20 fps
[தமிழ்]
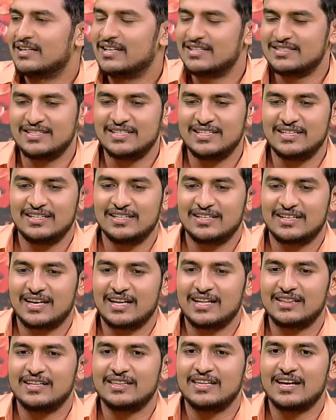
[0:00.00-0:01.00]
ரஜினி
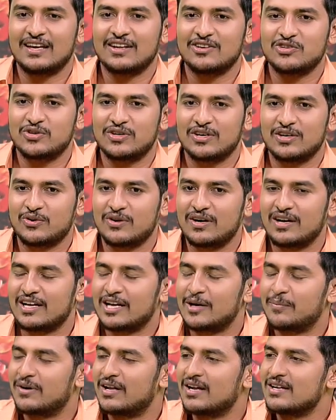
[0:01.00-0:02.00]
கராத்தே தியாகராஜனோட குரலை
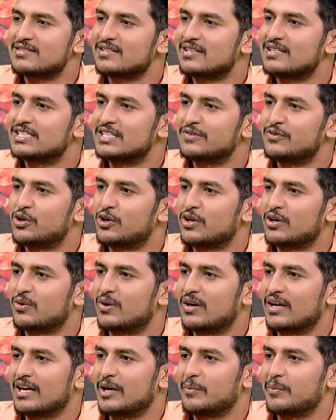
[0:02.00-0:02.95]
கேட்பாரா சிரஞ்சீவியோட குரலை